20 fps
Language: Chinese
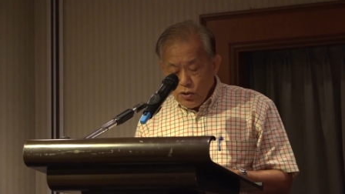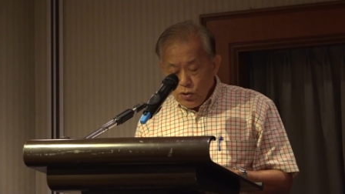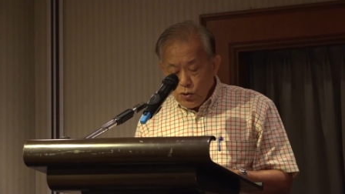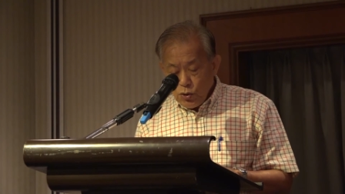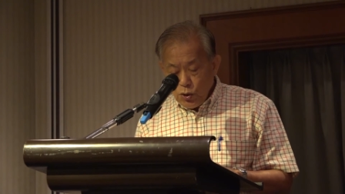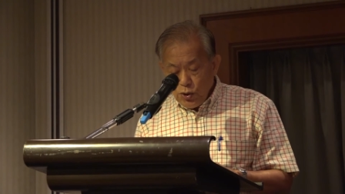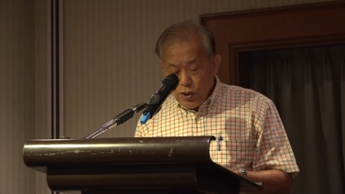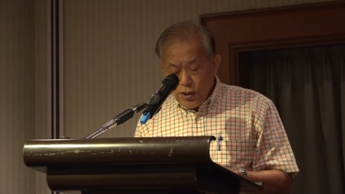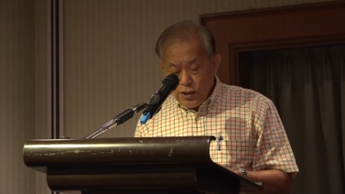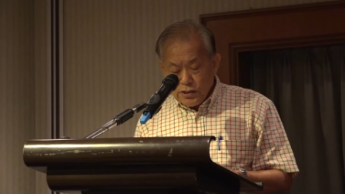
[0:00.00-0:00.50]

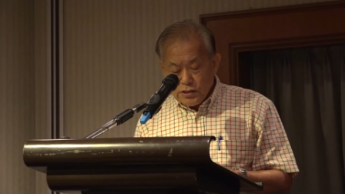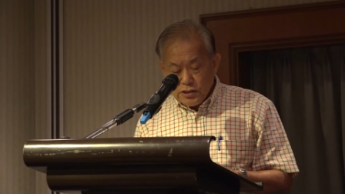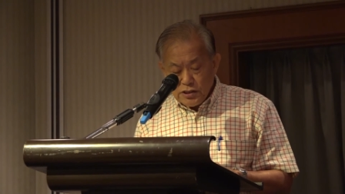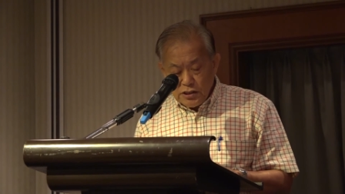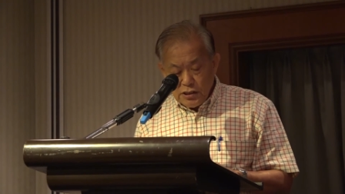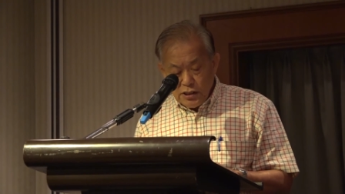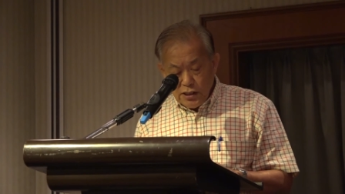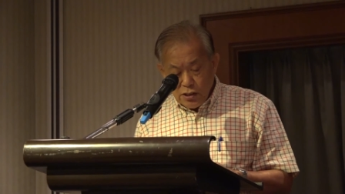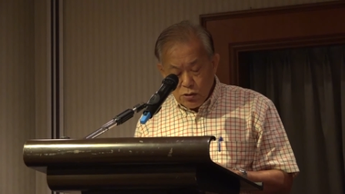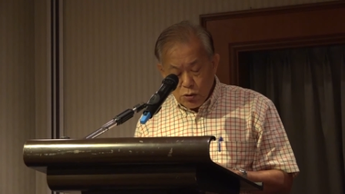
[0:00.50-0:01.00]
与
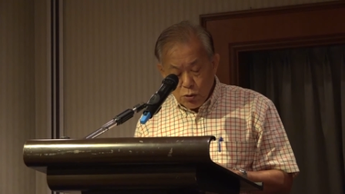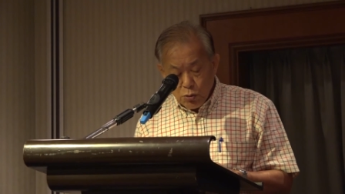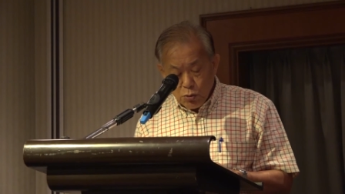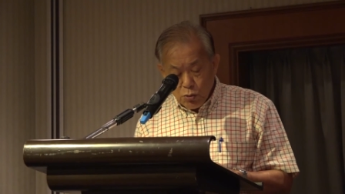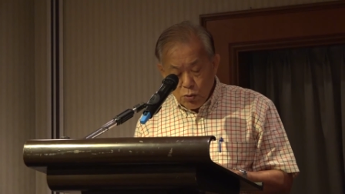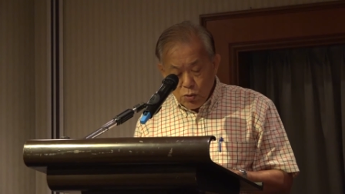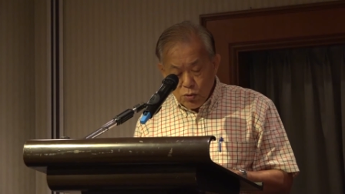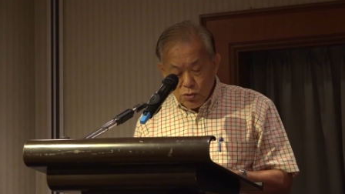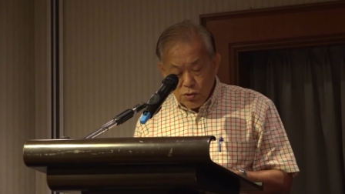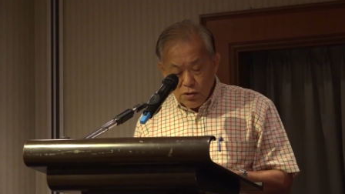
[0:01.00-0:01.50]
企
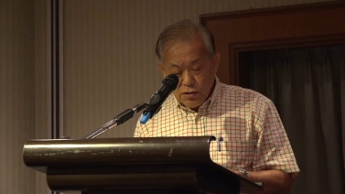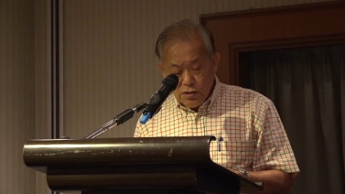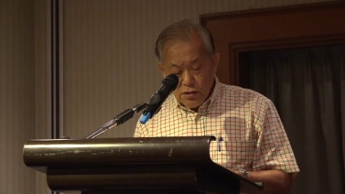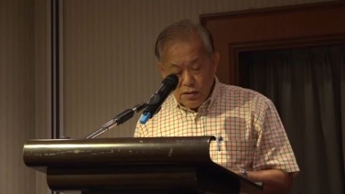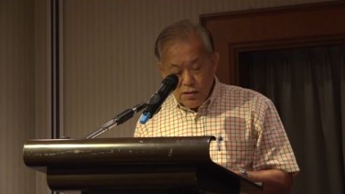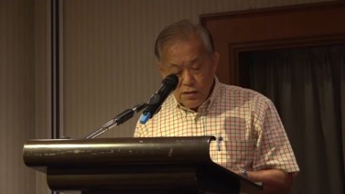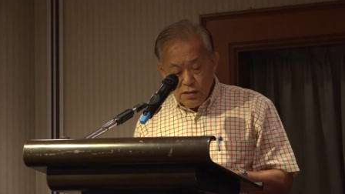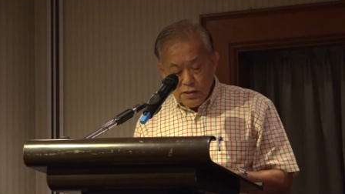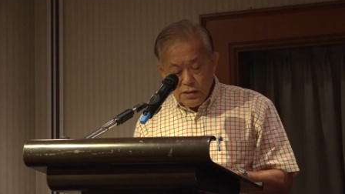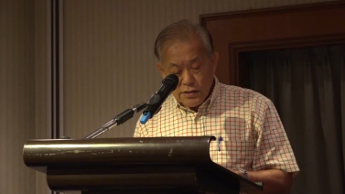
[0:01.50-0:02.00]
图
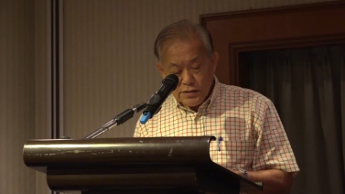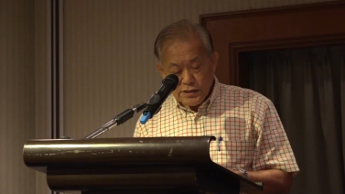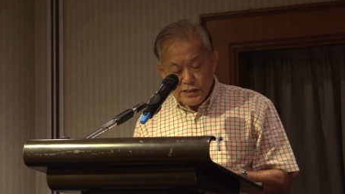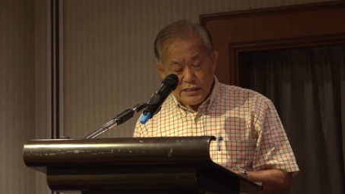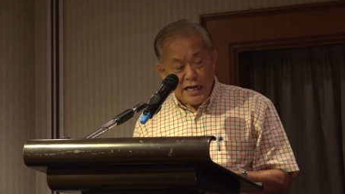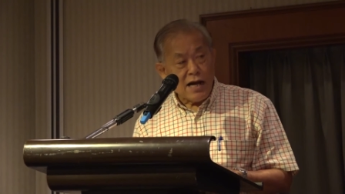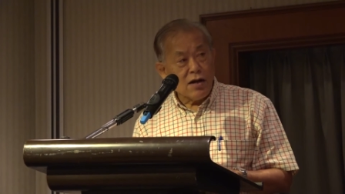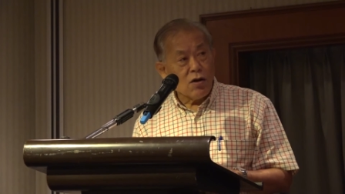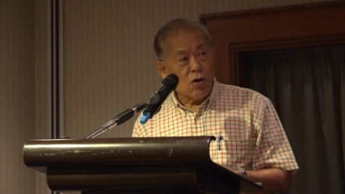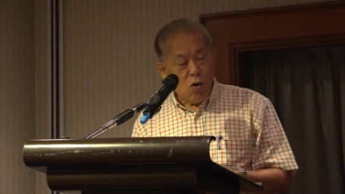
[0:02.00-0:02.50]

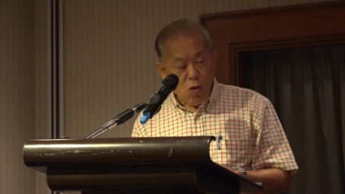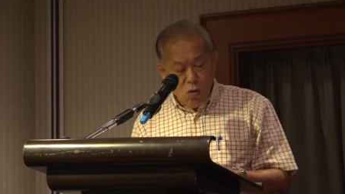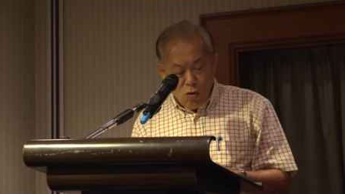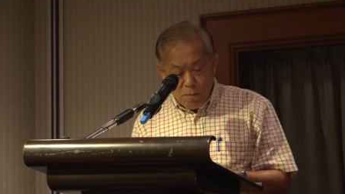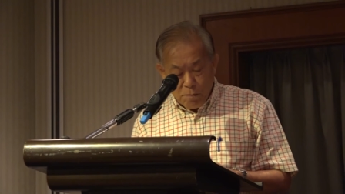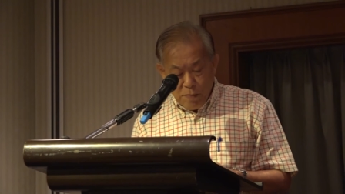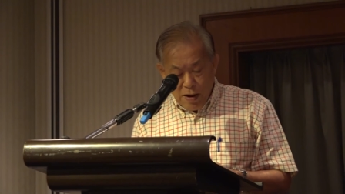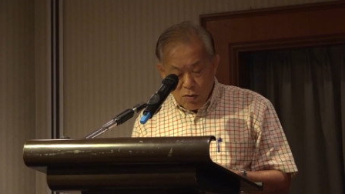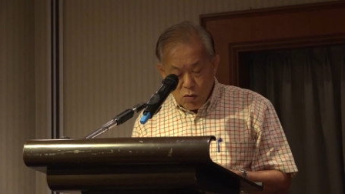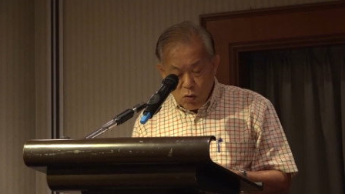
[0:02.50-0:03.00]
掌控
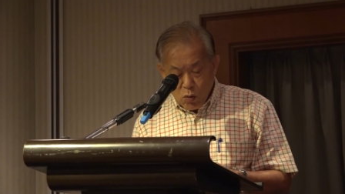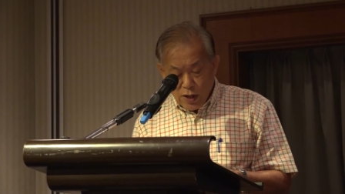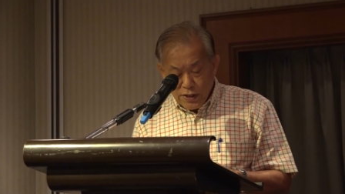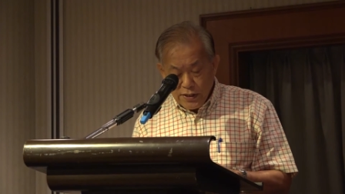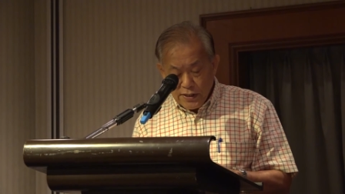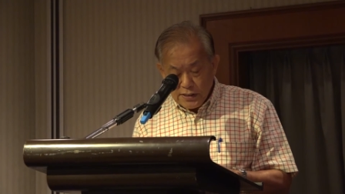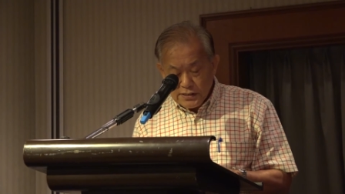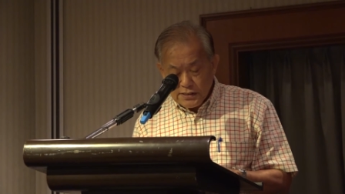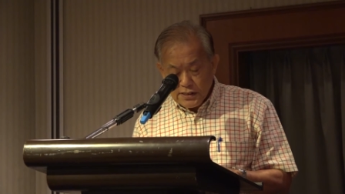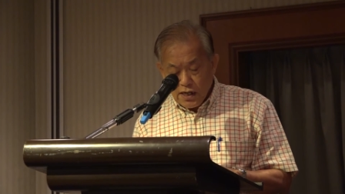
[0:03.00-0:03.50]
报馆
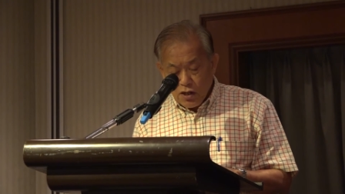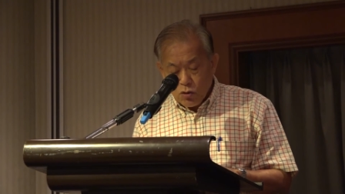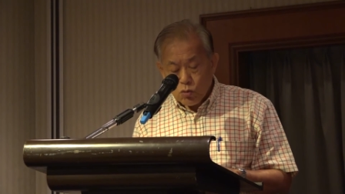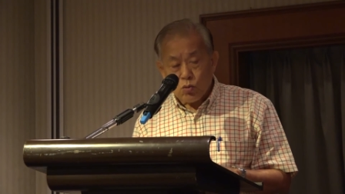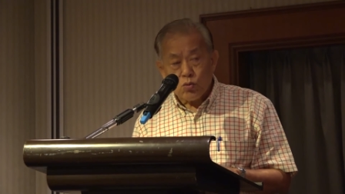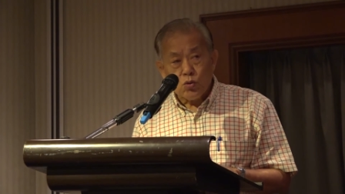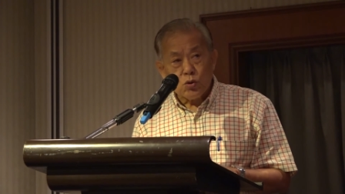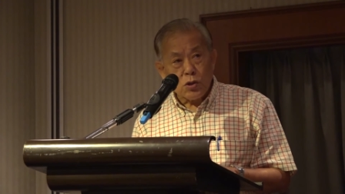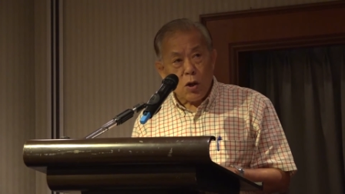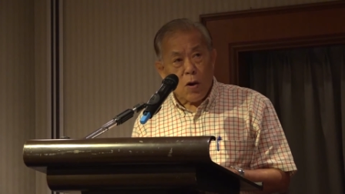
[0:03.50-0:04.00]
的这个
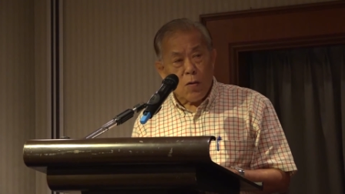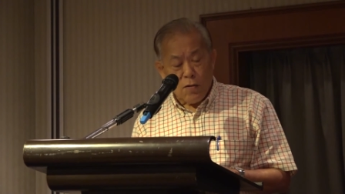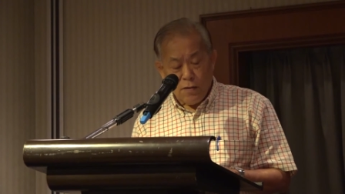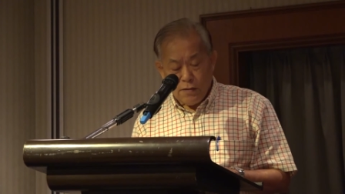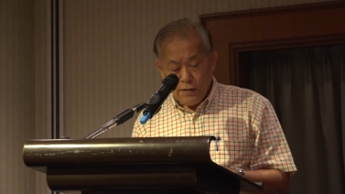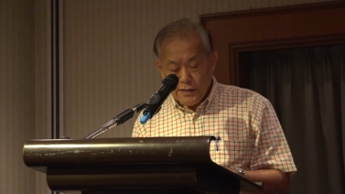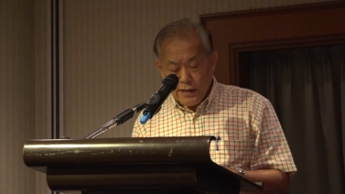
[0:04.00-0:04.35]
武统